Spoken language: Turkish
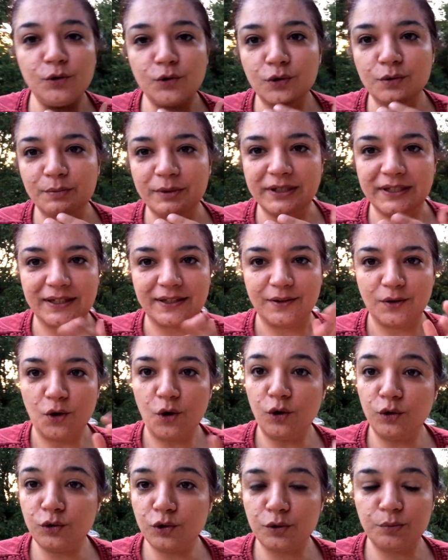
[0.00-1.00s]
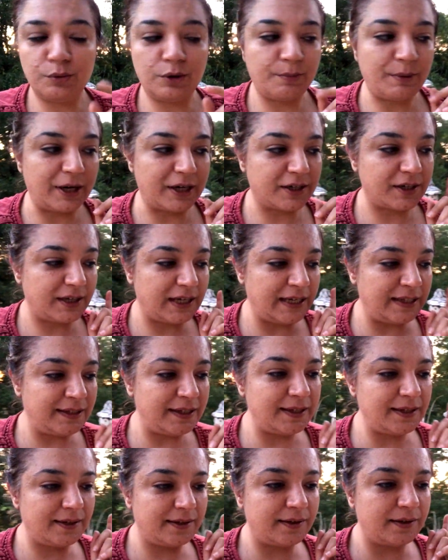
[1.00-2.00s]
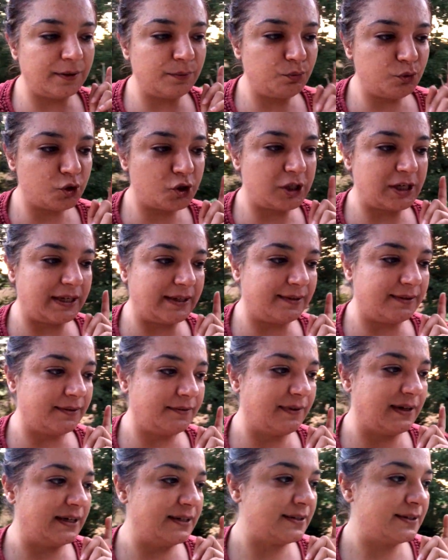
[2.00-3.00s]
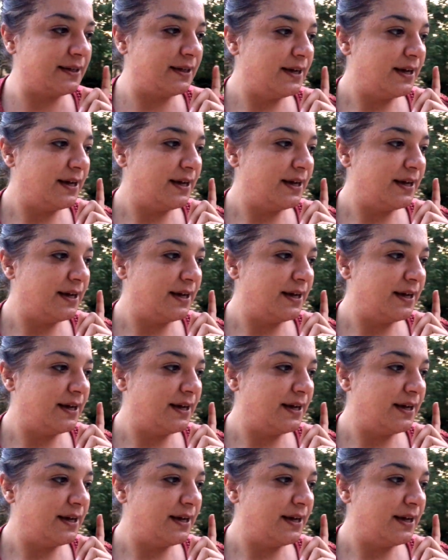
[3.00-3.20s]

öldürmedi. Öldürmüyor bak. Indira'nın bu şeysi var.